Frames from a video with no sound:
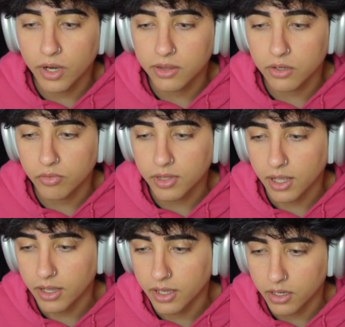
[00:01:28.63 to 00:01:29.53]
un'altra
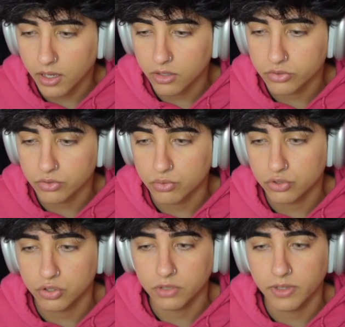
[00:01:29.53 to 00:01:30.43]
novità è che sono
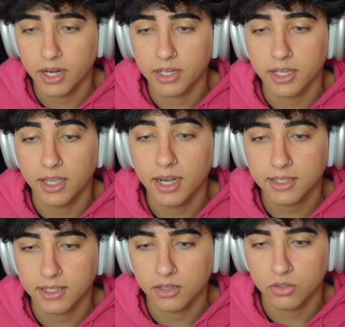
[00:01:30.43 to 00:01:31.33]
riuscito ad avere anche
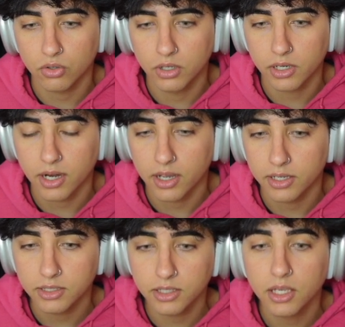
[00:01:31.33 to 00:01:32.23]
la Turtle
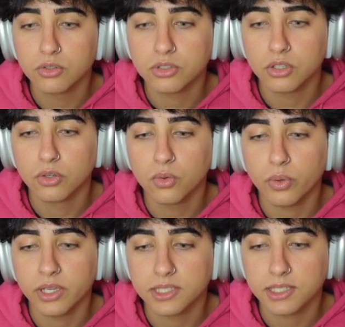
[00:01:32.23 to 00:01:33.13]
Ride, così con
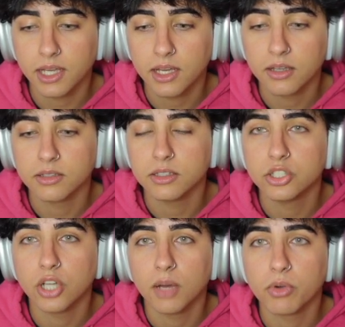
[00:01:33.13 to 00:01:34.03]
questa
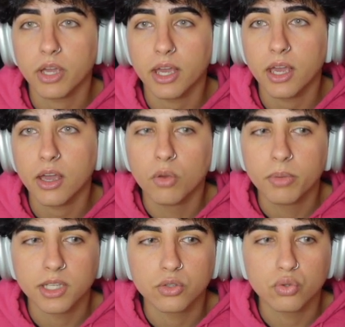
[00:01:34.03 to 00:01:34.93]
diciamo che ho
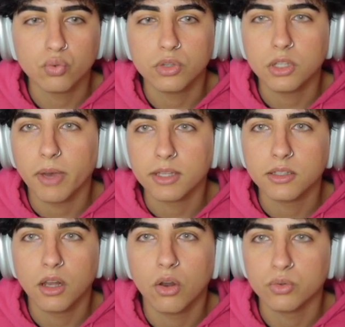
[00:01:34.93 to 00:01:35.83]
completato tutti i
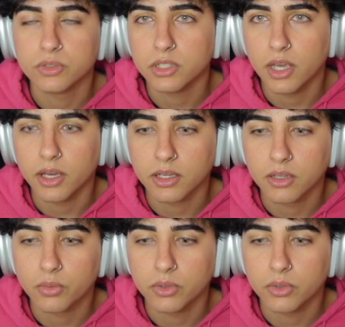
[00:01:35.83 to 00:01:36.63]
pet dell'OC Egg,